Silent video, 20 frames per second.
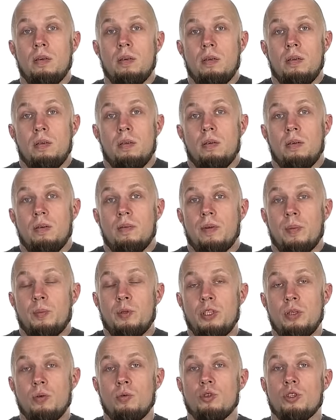и
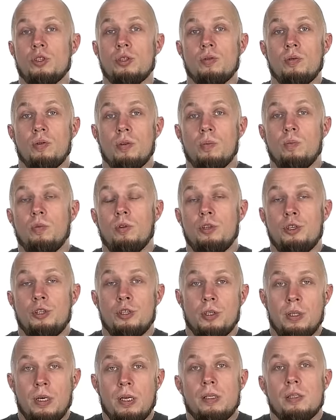вообще уже скоро будет
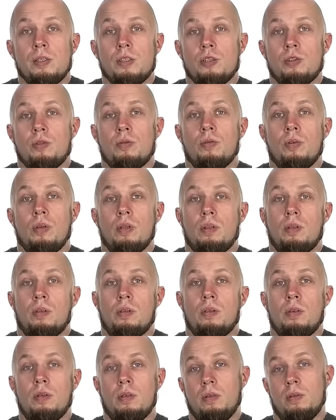считаться, что
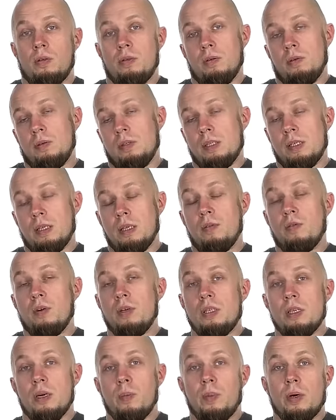это ценовой
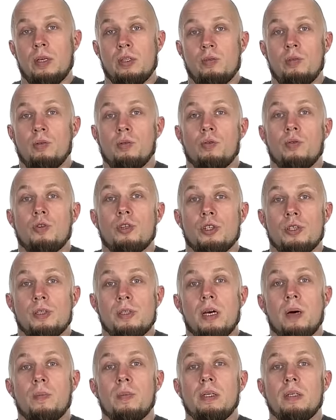диапазон той же
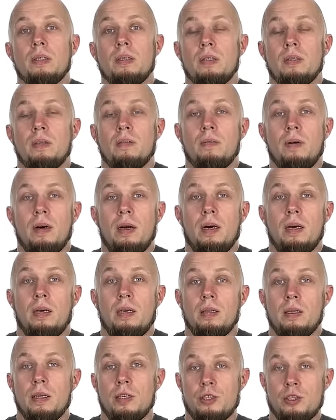самой D2
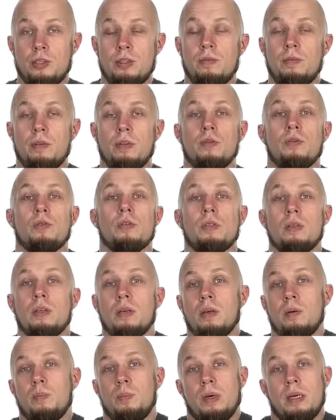или даже
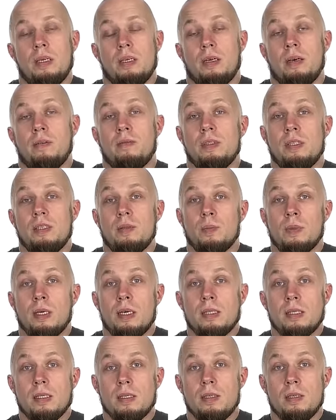
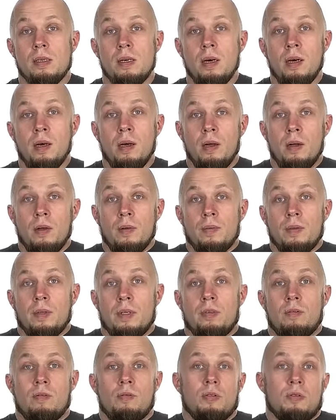95H18.
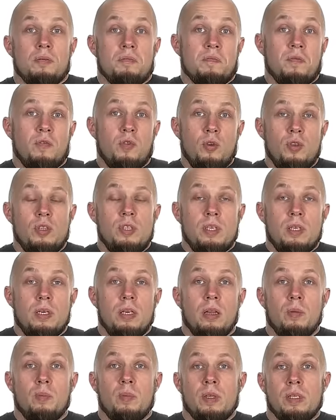Вот. Вроде
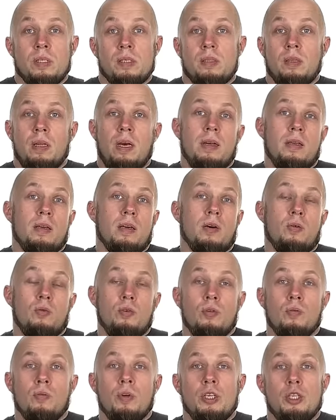Elmax, лайнера у
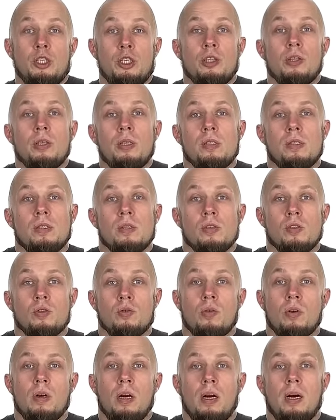него из
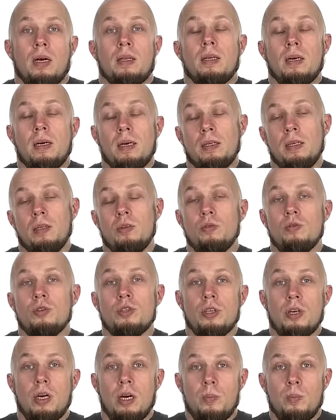440, так она
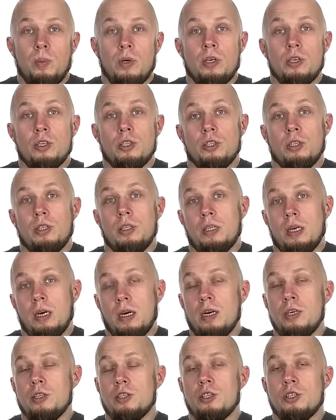тоже копеечная. И
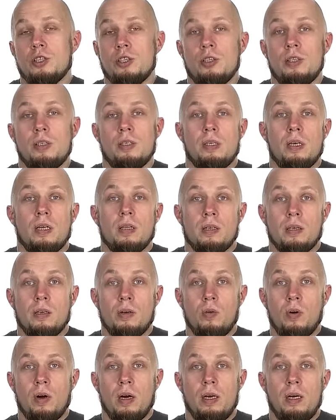такая же G10
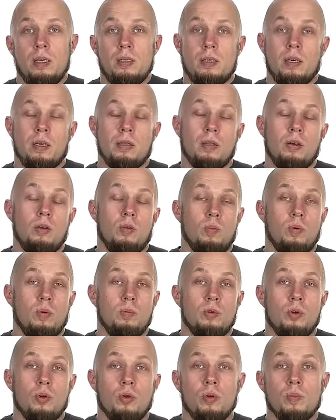рукоять, как на
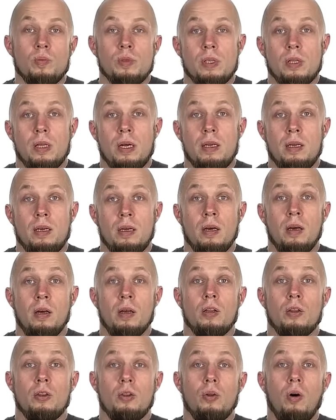любом другом складне.
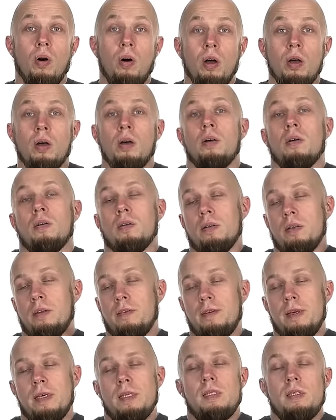Но
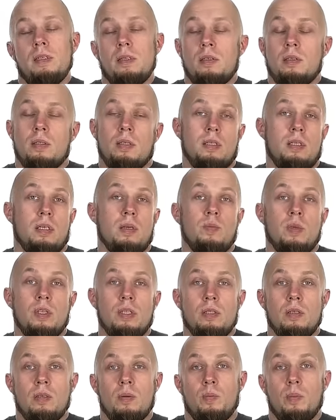
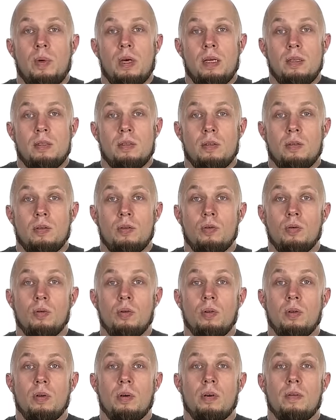275
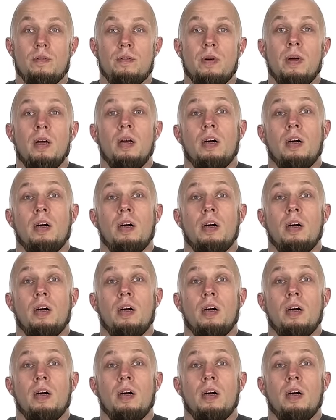долларов.